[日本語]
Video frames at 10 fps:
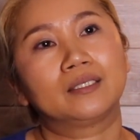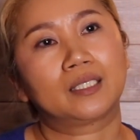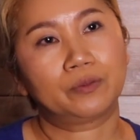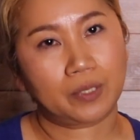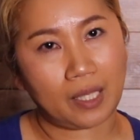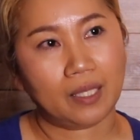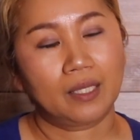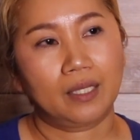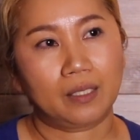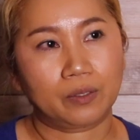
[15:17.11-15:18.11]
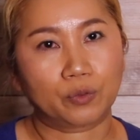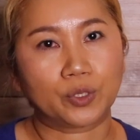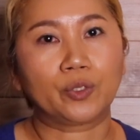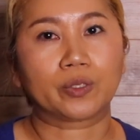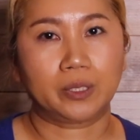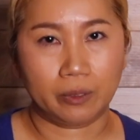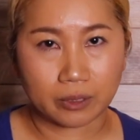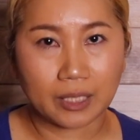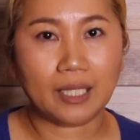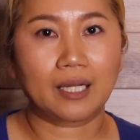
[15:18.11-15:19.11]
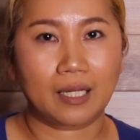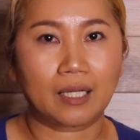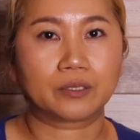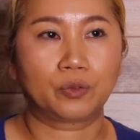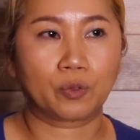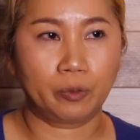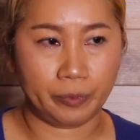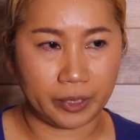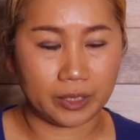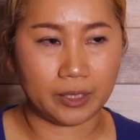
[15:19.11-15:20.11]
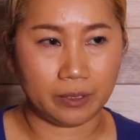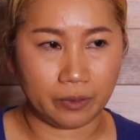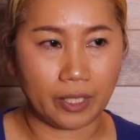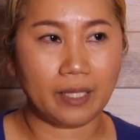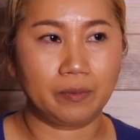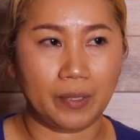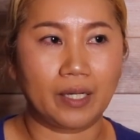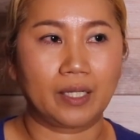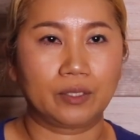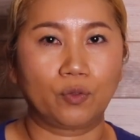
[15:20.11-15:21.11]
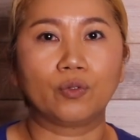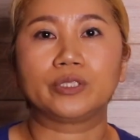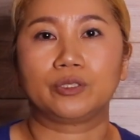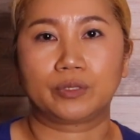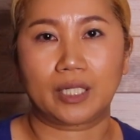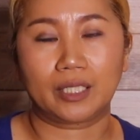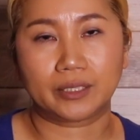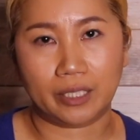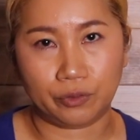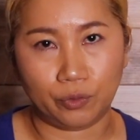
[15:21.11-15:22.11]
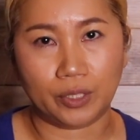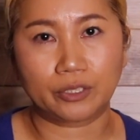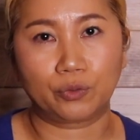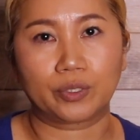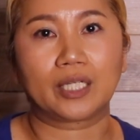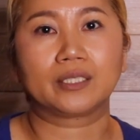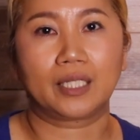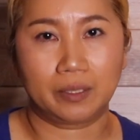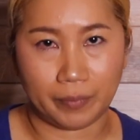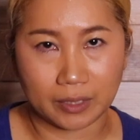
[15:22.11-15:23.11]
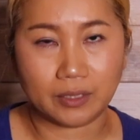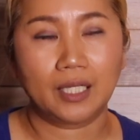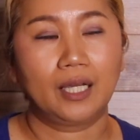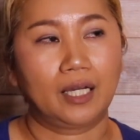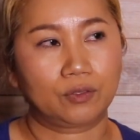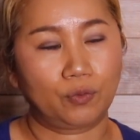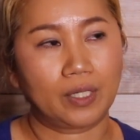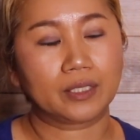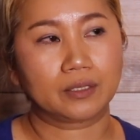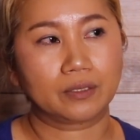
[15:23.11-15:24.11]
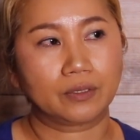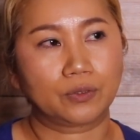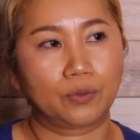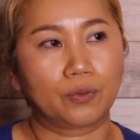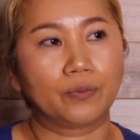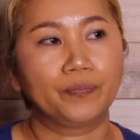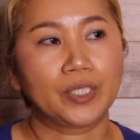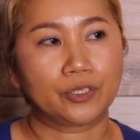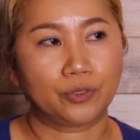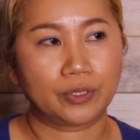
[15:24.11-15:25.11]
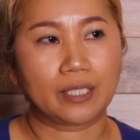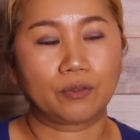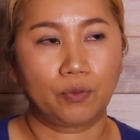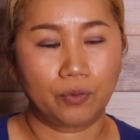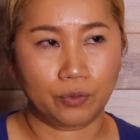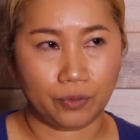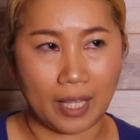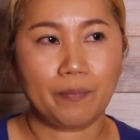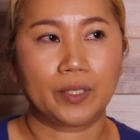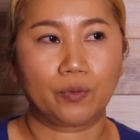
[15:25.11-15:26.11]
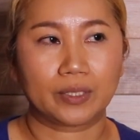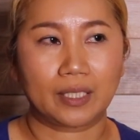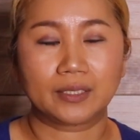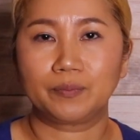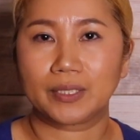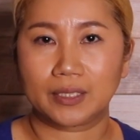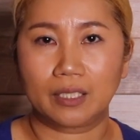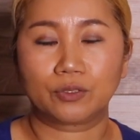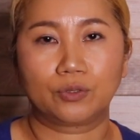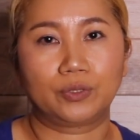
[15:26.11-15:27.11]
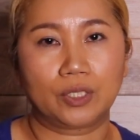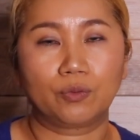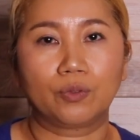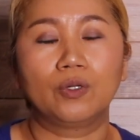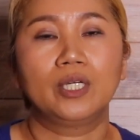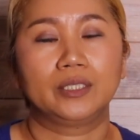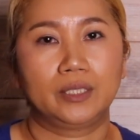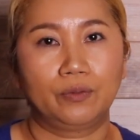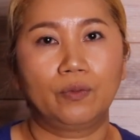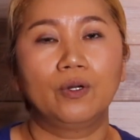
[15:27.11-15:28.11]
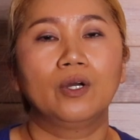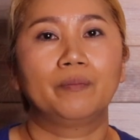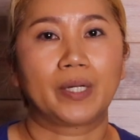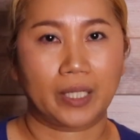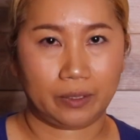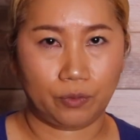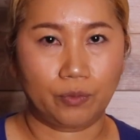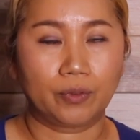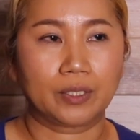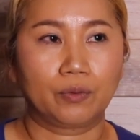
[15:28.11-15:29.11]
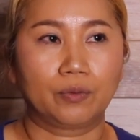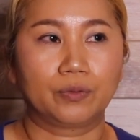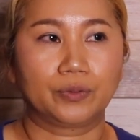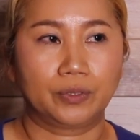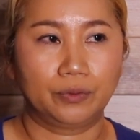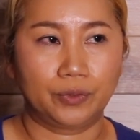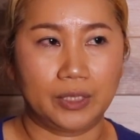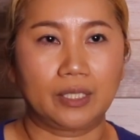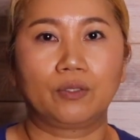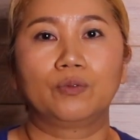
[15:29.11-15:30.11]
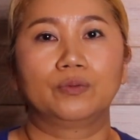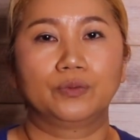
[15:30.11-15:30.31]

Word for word: なので、えーと、とそれを気をつけながらそのコミュニティで今あのお家を探しているような状況になりますあとはその修繕の方のね目処が立ちましたらすぐにこの家をマーケットのあの売り手の